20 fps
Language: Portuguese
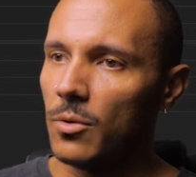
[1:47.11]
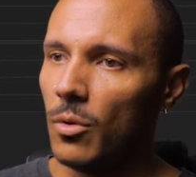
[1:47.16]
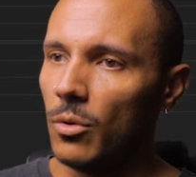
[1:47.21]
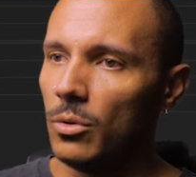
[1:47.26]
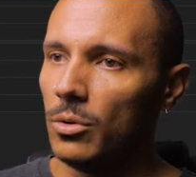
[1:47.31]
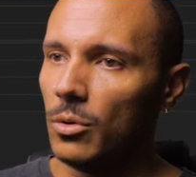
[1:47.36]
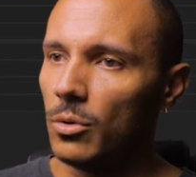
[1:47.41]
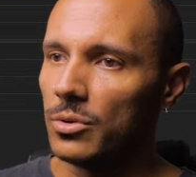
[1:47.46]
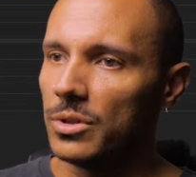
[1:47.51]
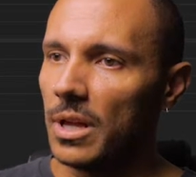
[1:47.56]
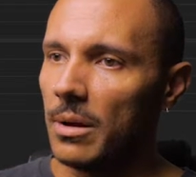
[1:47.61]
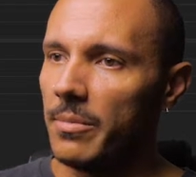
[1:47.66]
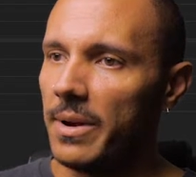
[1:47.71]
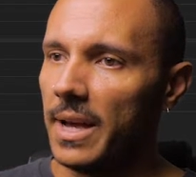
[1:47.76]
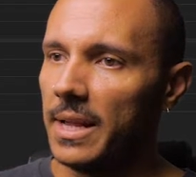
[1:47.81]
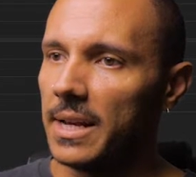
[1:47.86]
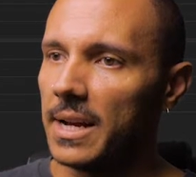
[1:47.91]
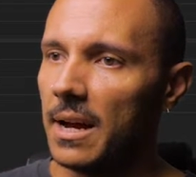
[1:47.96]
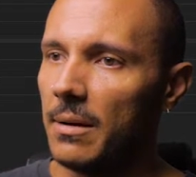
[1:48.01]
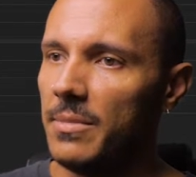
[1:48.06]
com o logo da
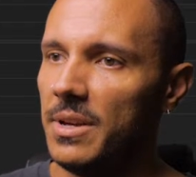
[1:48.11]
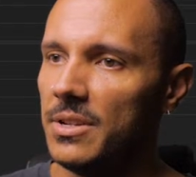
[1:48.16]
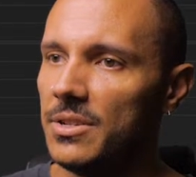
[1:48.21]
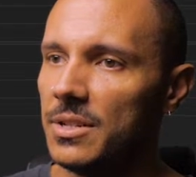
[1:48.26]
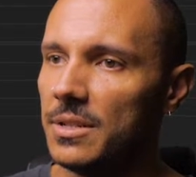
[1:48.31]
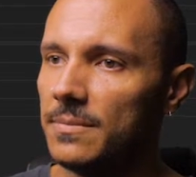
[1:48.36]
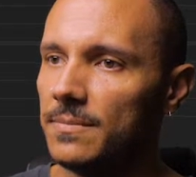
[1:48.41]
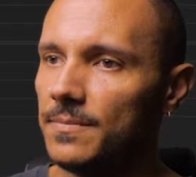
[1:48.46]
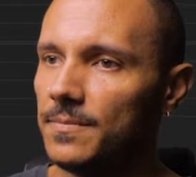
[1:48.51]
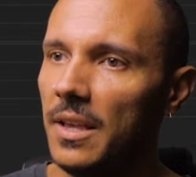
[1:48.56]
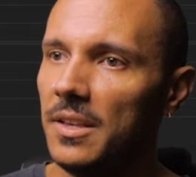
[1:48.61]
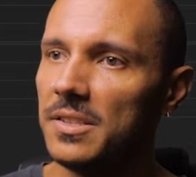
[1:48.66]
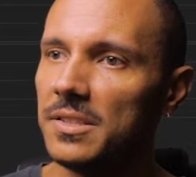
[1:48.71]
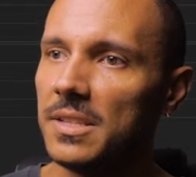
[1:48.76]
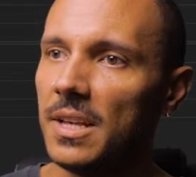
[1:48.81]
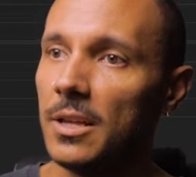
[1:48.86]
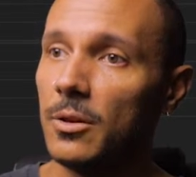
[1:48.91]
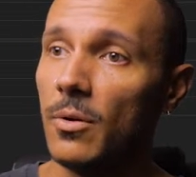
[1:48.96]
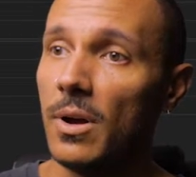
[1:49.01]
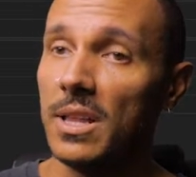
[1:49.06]
BLK Media,
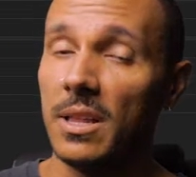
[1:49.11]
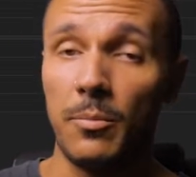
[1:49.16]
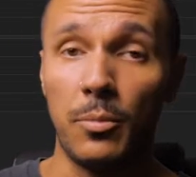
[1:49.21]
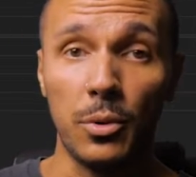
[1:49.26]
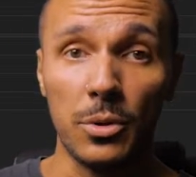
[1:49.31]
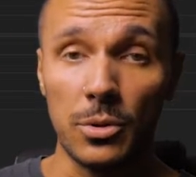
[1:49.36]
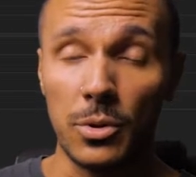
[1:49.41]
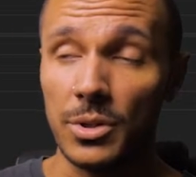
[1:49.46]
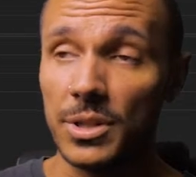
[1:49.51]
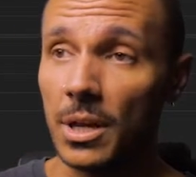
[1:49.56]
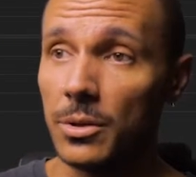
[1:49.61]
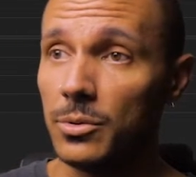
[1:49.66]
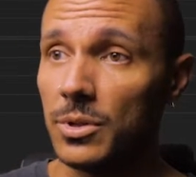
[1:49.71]
estendo ela por toda a